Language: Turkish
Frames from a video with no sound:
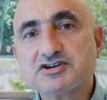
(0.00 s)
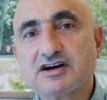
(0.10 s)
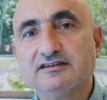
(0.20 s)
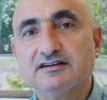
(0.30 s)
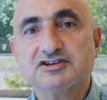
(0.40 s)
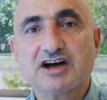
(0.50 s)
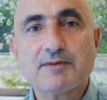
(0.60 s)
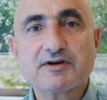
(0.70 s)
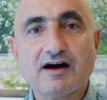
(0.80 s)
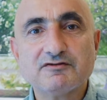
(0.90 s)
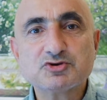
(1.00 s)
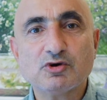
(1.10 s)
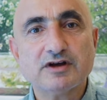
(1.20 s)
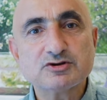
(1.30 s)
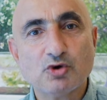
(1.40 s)
Başkanı Şahap
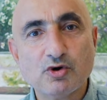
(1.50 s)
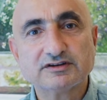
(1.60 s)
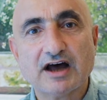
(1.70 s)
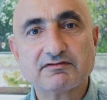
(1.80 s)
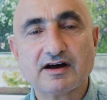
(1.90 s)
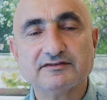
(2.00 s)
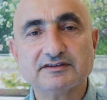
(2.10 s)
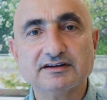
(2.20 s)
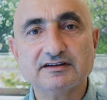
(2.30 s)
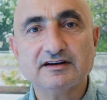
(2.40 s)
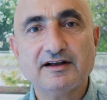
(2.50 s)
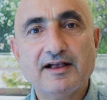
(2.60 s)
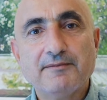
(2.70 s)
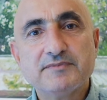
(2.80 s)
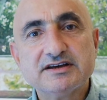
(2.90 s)
Kavcıoğlu'na soğuk davrandığını,
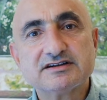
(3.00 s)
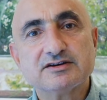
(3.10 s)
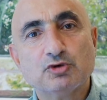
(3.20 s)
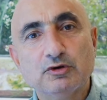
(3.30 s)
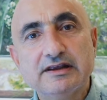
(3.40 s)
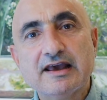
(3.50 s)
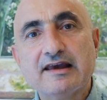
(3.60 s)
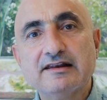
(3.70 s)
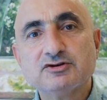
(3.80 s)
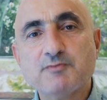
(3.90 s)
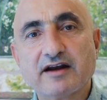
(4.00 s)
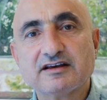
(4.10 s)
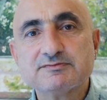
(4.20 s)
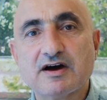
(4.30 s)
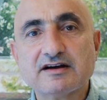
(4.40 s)
bir külliye ile
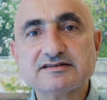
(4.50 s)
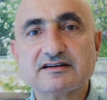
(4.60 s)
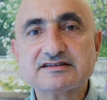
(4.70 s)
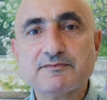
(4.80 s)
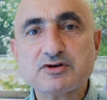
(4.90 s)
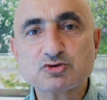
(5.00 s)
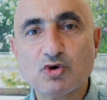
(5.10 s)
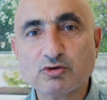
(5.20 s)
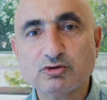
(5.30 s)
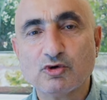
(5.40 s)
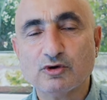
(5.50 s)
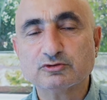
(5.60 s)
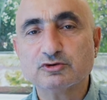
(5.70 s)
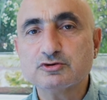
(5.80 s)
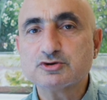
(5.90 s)
Merkez Bankası arasında bir soğukluk
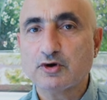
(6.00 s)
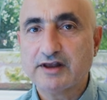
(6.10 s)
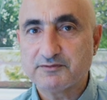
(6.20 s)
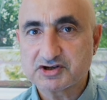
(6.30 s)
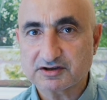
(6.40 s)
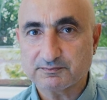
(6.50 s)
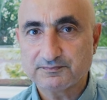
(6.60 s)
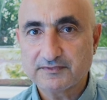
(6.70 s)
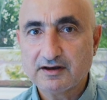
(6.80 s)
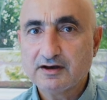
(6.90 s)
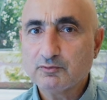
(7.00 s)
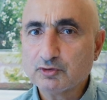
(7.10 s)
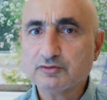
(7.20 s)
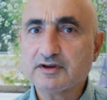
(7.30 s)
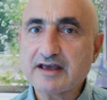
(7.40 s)
olduğunu söylemiştim.
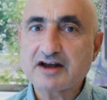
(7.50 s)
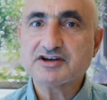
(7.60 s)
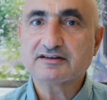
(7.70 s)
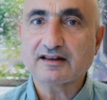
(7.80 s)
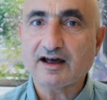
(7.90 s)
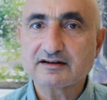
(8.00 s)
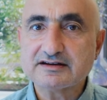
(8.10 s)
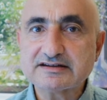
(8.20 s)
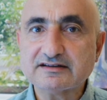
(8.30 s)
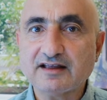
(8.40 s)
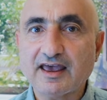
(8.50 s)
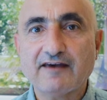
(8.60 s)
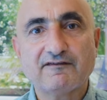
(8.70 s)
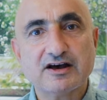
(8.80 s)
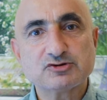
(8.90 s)
Bunun da gerçekten arkasında
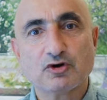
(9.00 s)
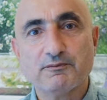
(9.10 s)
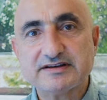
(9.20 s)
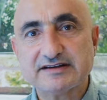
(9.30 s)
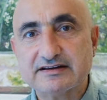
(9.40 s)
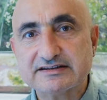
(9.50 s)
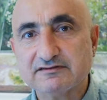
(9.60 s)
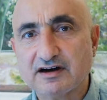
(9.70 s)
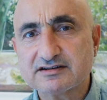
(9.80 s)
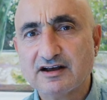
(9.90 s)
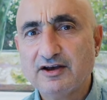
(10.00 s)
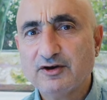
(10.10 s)
enflasyon meselesi var.